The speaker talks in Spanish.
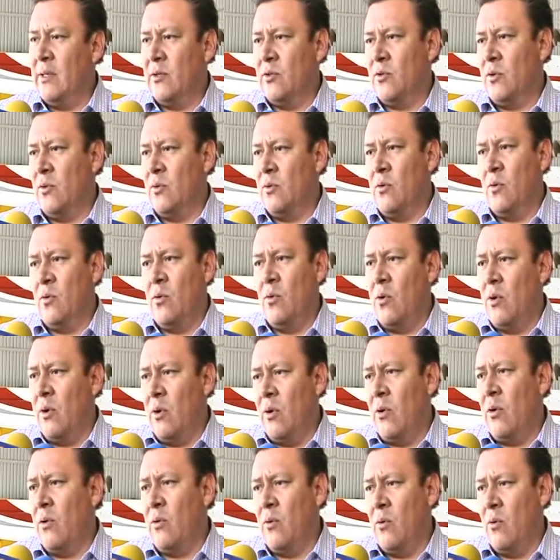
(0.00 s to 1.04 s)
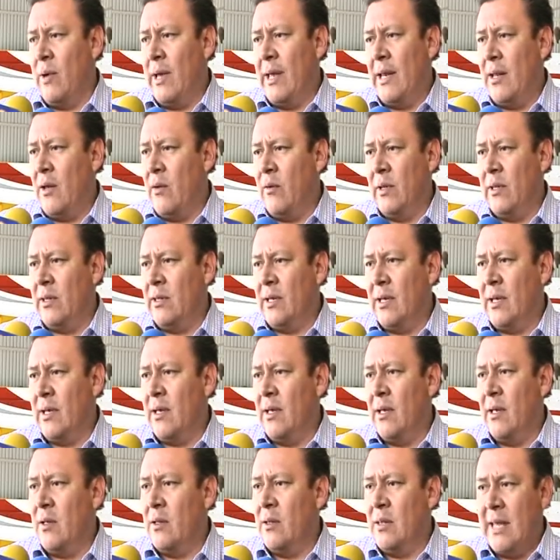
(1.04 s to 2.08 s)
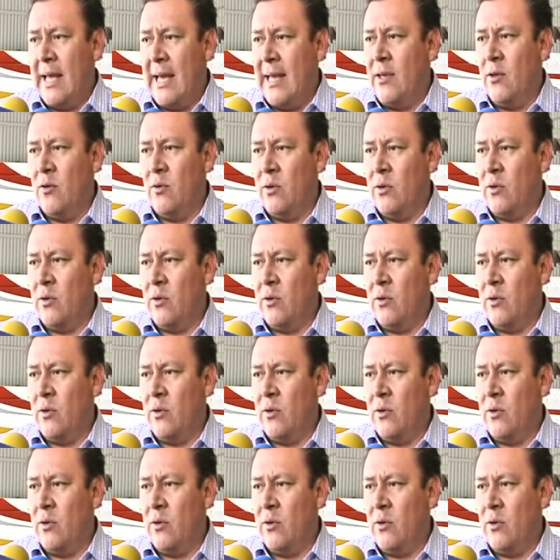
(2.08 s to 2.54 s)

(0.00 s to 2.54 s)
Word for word: eso. No, no hay ahorita daño de